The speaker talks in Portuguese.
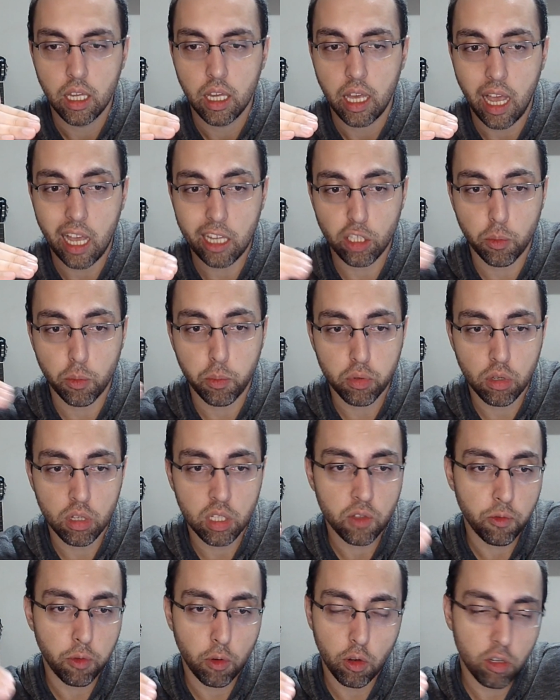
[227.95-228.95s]
As
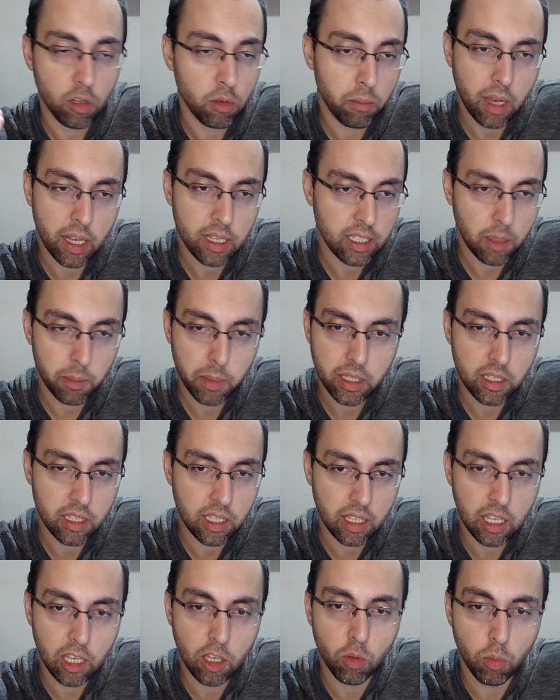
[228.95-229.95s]
opções foram basicamente
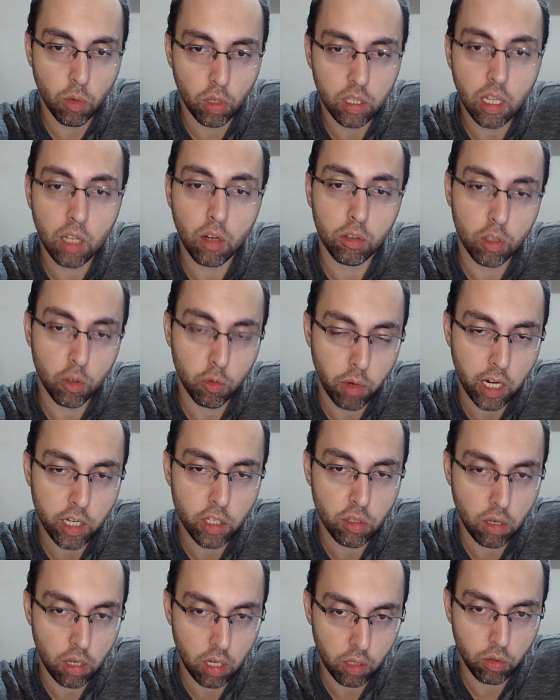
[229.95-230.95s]
seguir o modelo que o
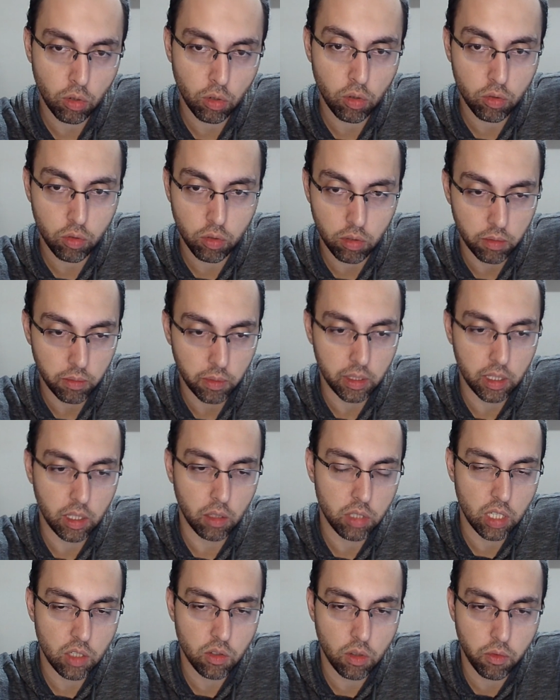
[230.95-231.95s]
Guardiola colocou. Então
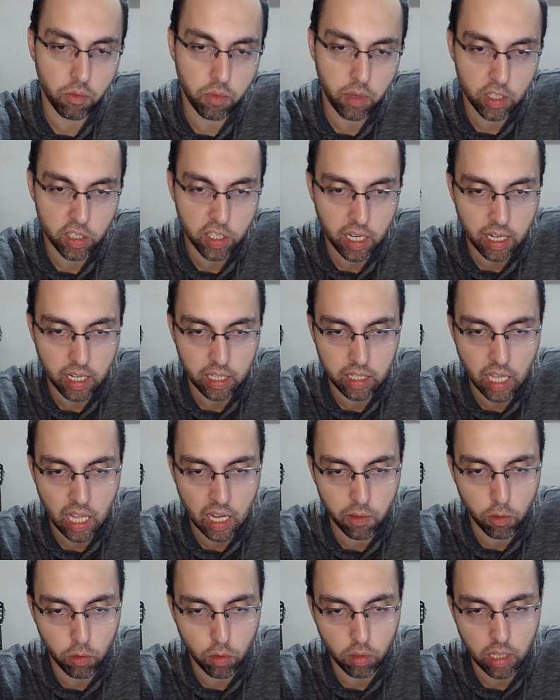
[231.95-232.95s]
vocês vão ver já na
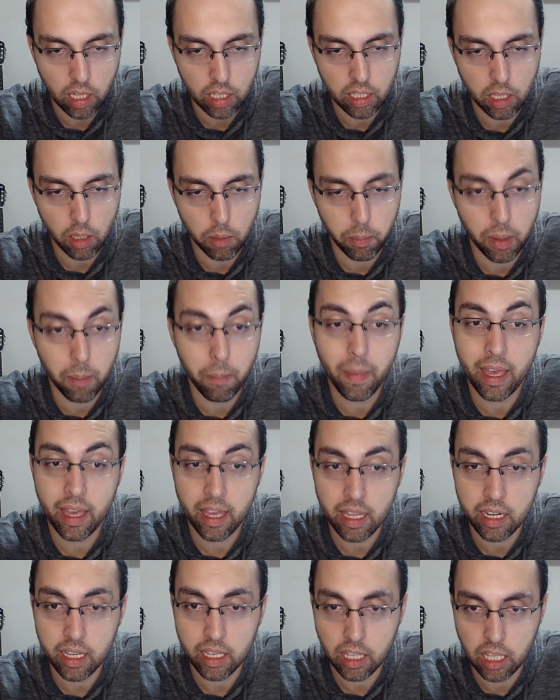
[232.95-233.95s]
tela, vou colocar aqui a
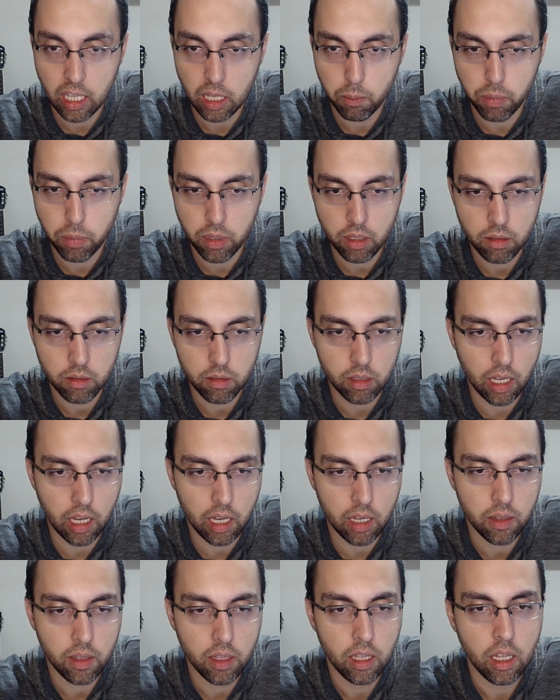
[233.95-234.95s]
primeira equipe,
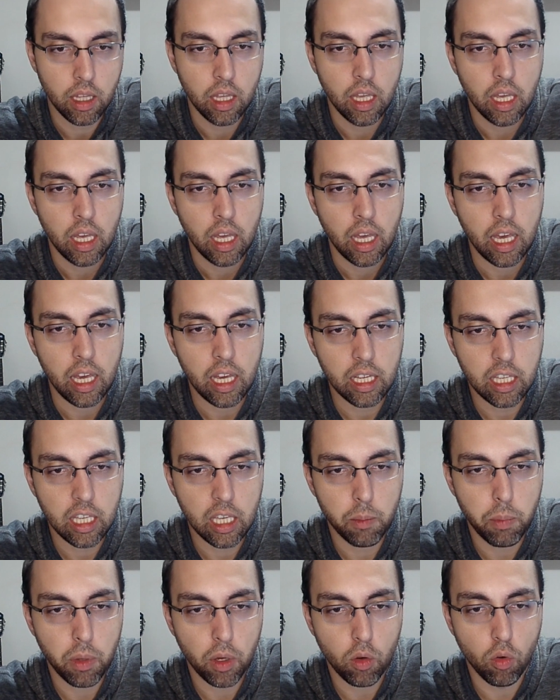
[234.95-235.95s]
tá? A
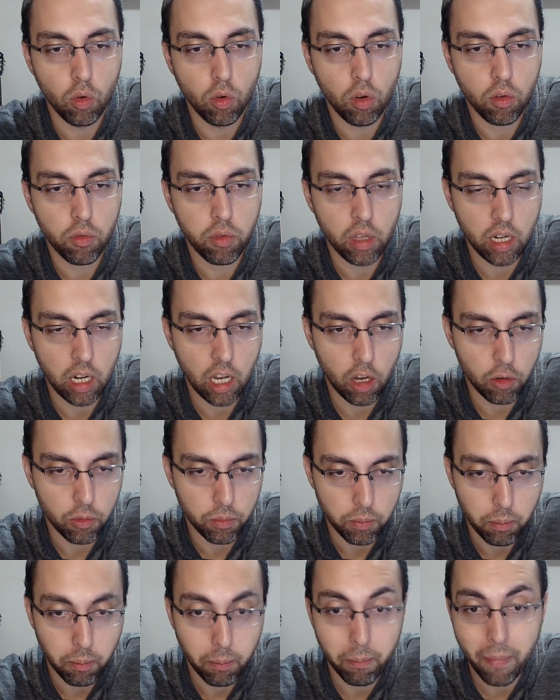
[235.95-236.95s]
equipe com o
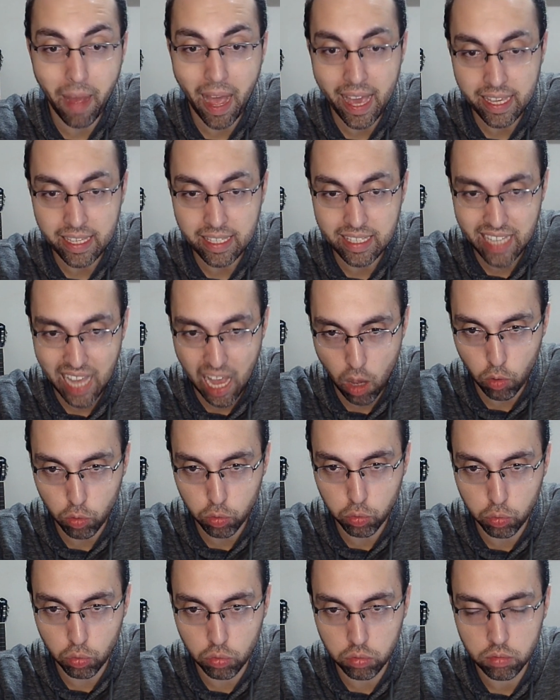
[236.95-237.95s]
overall mais
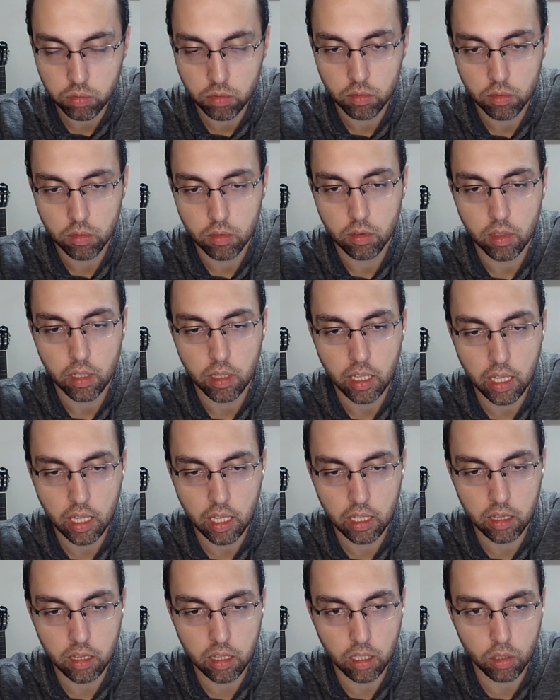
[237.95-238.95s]
alto
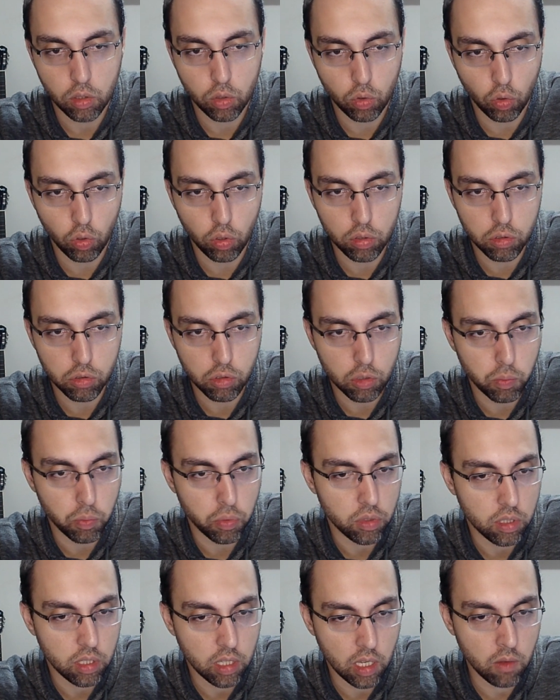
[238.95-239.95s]
entre todos os
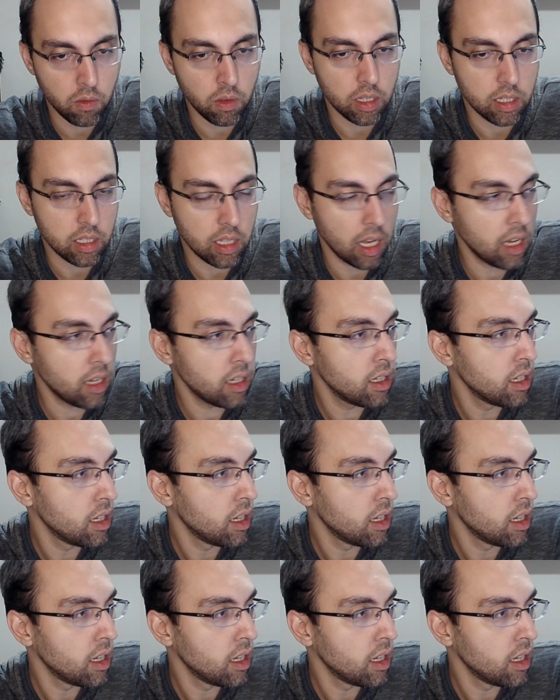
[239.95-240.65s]
possíveis, tá?